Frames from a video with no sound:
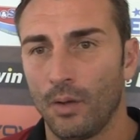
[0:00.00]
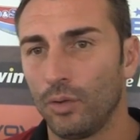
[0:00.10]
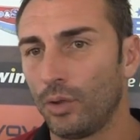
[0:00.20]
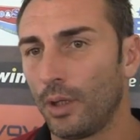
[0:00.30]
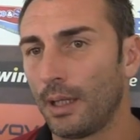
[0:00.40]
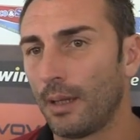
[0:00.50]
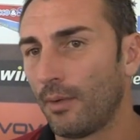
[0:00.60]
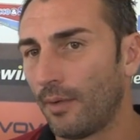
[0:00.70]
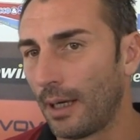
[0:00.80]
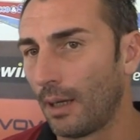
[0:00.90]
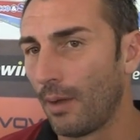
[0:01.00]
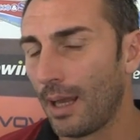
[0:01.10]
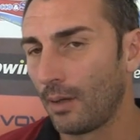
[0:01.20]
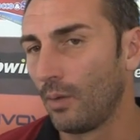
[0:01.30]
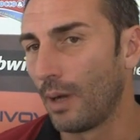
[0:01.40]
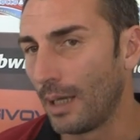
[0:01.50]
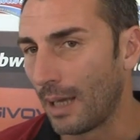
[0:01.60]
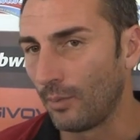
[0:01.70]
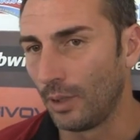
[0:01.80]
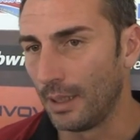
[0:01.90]
contro chi andiamo a fare la guerra e con quali
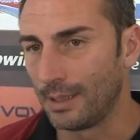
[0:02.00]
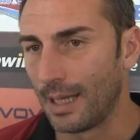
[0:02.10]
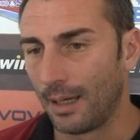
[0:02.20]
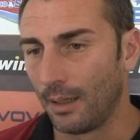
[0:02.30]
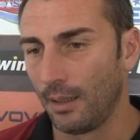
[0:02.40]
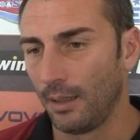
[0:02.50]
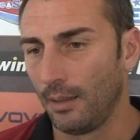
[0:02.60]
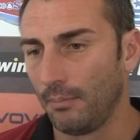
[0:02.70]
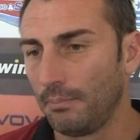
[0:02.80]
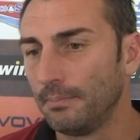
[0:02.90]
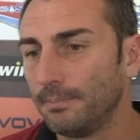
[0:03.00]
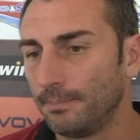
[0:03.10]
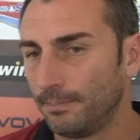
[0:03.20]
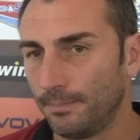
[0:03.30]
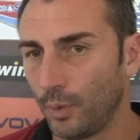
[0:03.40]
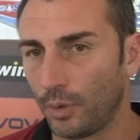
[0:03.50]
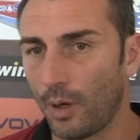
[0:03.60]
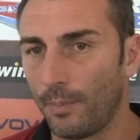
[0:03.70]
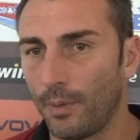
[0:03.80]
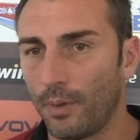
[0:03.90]
armi utilizzare. Eh,
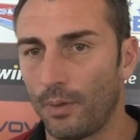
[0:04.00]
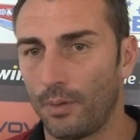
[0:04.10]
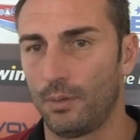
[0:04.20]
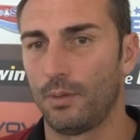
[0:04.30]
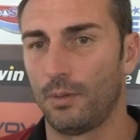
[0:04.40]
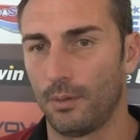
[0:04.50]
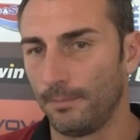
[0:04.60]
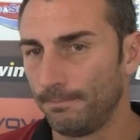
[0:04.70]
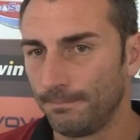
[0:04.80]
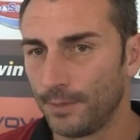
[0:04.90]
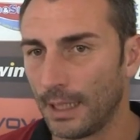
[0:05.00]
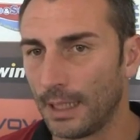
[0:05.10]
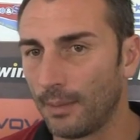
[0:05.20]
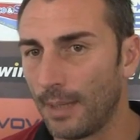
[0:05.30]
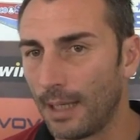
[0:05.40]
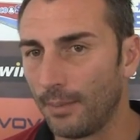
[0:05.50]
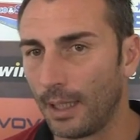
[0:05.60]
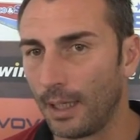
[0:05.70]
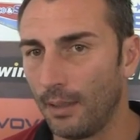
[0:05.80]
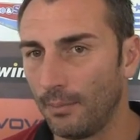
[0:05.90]
Purtroppo ci è andata male
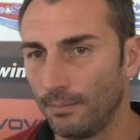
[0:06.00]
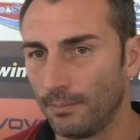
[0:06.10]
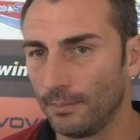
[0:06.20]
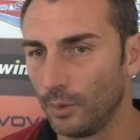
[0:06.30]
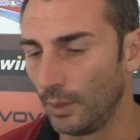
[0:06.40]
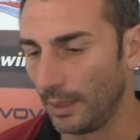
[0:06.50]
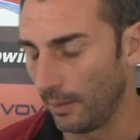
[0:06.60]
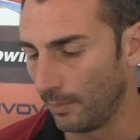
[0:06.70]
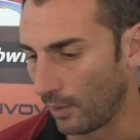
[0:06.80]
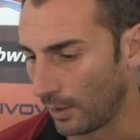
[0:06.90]
perché due tiri in